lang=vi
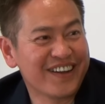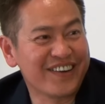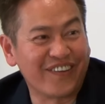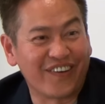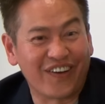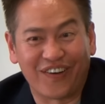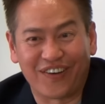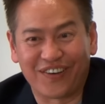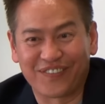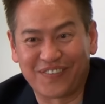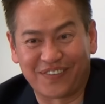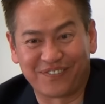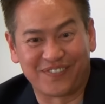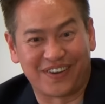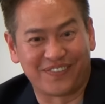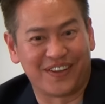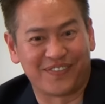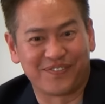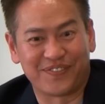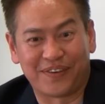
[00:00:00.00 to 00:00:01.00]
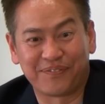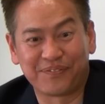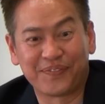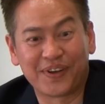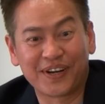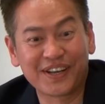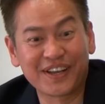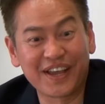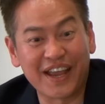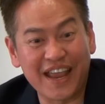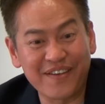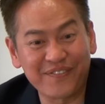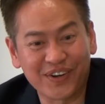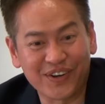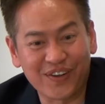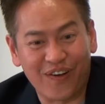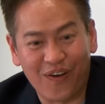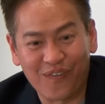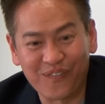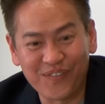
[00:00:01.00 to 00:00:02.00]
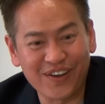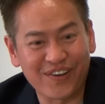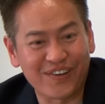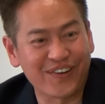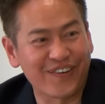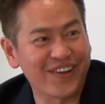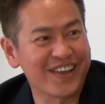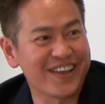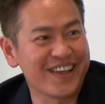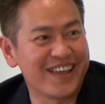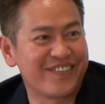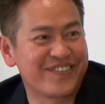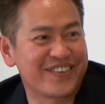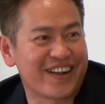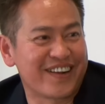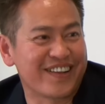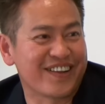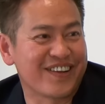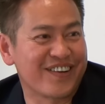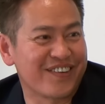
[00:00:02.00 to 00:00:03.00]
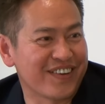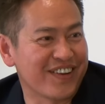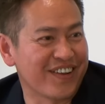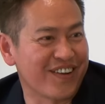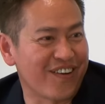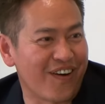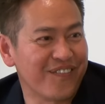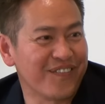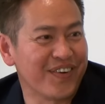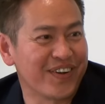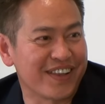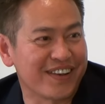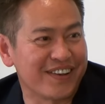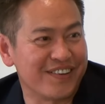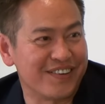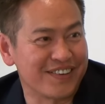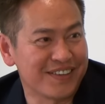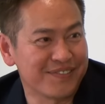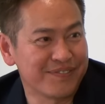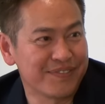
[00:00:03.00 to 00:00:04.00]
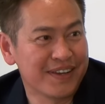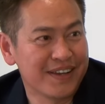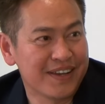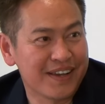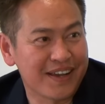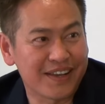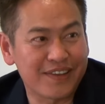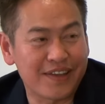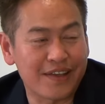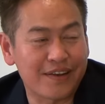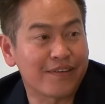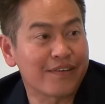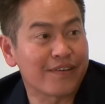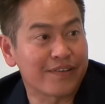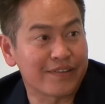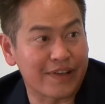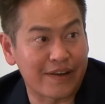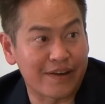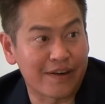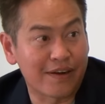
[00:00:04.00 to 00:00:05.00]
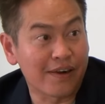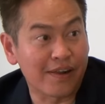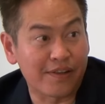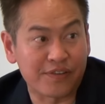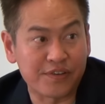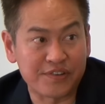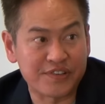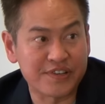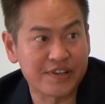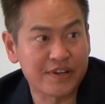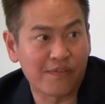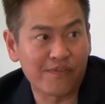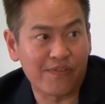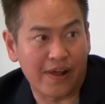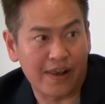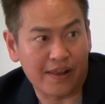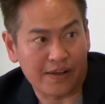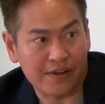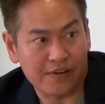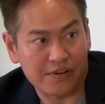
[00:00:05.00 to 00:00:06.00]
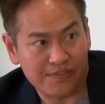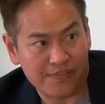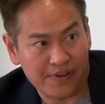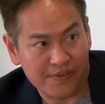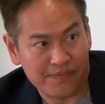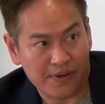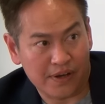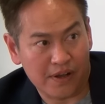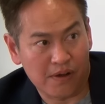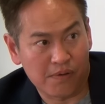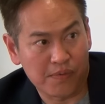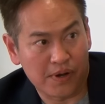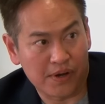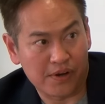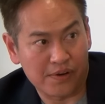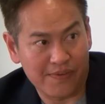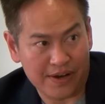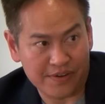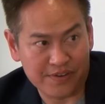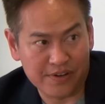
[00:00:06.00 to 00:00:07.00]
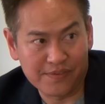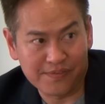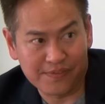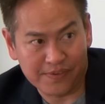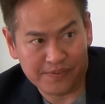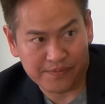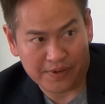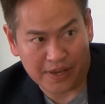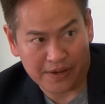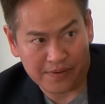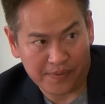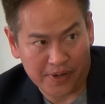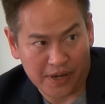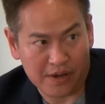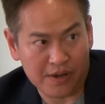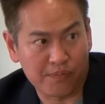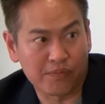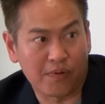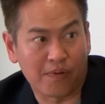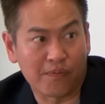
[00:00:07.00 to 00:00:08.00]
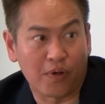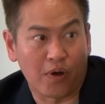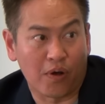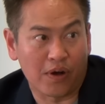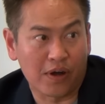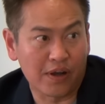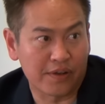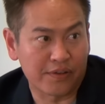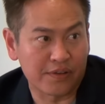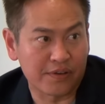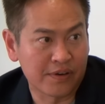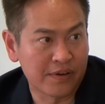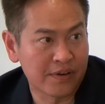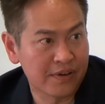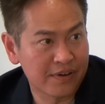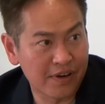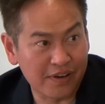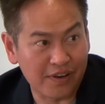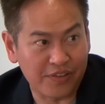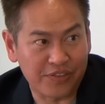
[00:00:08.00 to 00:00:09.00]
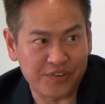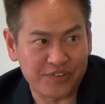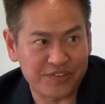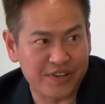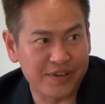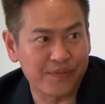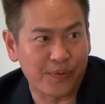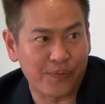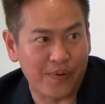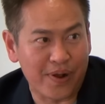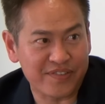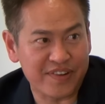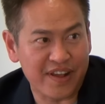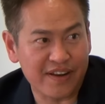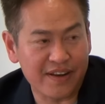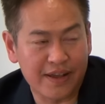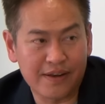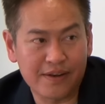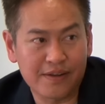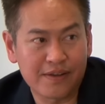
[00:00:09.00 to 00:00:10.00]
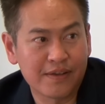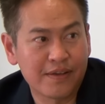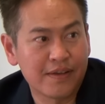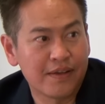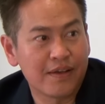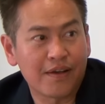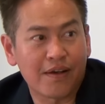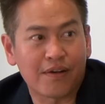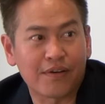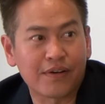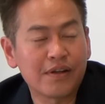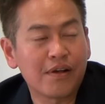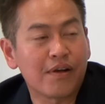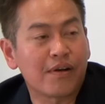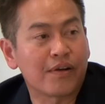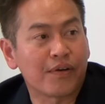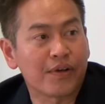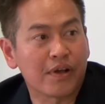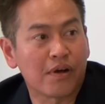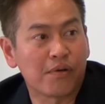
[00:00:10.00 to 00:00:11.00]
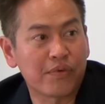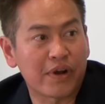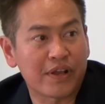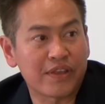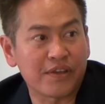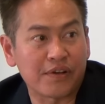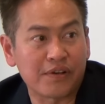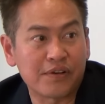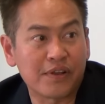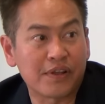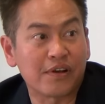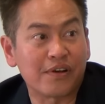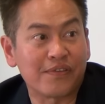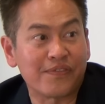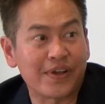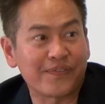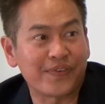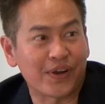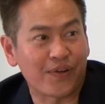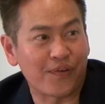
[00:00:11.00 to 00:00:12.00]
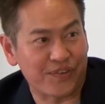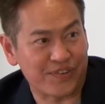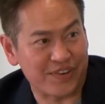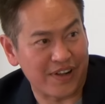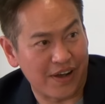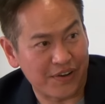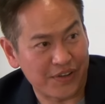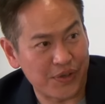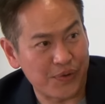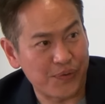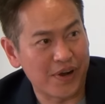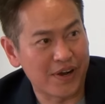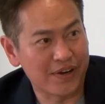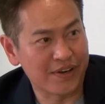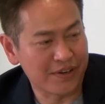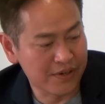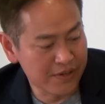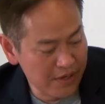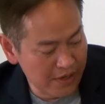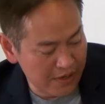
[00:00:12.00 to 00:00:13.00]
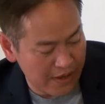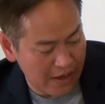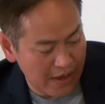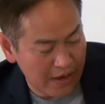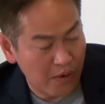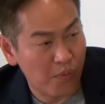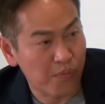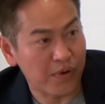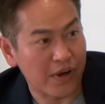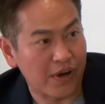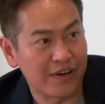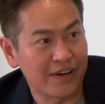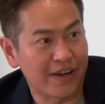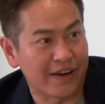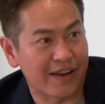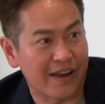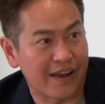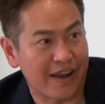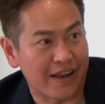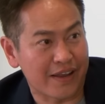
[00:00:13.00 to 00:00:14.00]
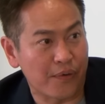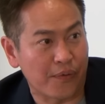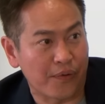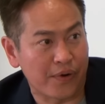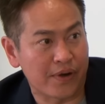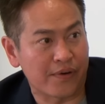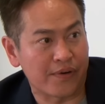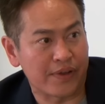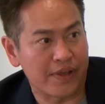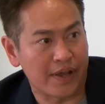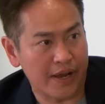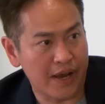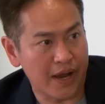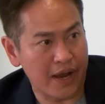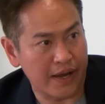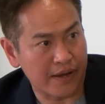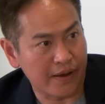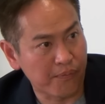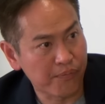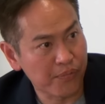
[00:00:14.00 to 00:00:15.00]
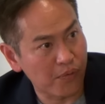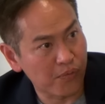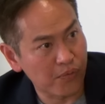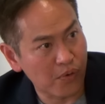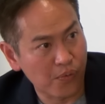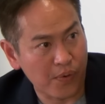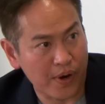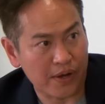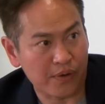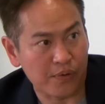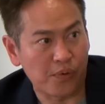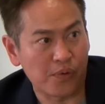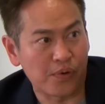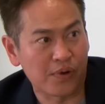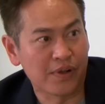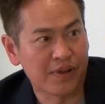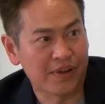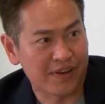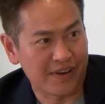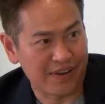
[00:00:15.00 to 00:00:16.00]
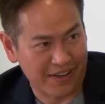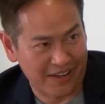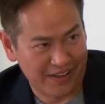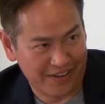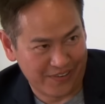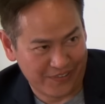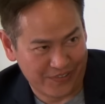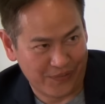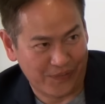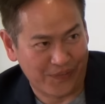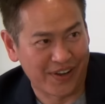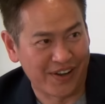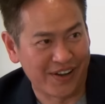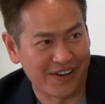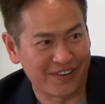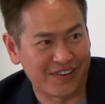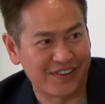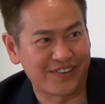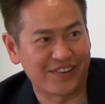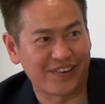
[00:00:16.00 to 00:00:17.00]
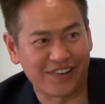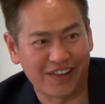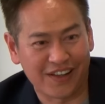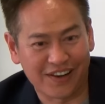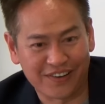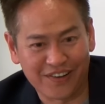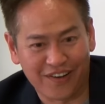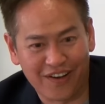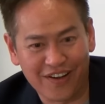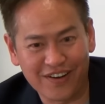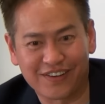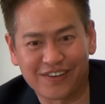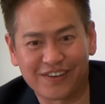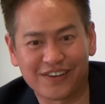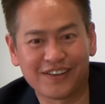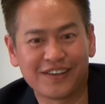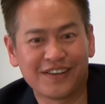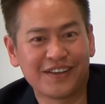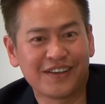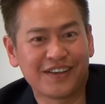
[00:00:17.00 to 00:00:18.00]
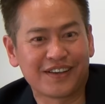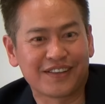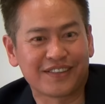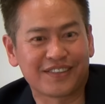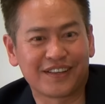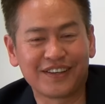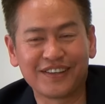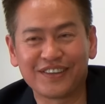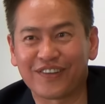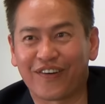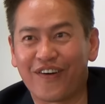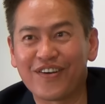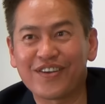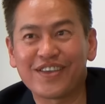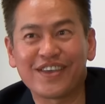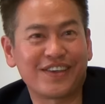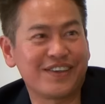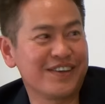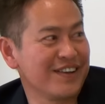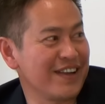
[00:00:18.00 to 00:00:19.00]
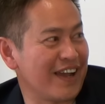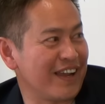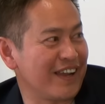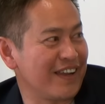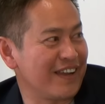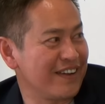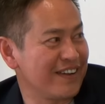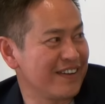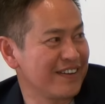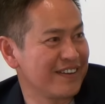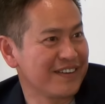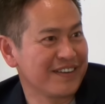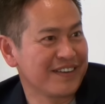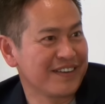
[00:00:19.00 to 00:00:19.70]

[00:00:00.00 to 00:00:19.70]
rồi họ lọc bập lọc bập mình nghe mình còn không biết họ nói cái gì làm sao thì, thì khó mà dịch được lắm cái chuyện đó nó xảy ra rất là thường xuyên không phải là người việt mình không mà người bản xứ tại vì mình ở trong phòng tòa rất là rất là thường xuyên mình quan sát thấy đó họ đứng họ nói không ra chữ thì người việt mình còn sợ nhiều hơn nữa thứ nhất về ngôn ngữ là đã giỏi rồi về cái hệ thống không có quen thuộc à, còn giỏi hơn nữa rồi lên đó nữa tính toán gì dưới này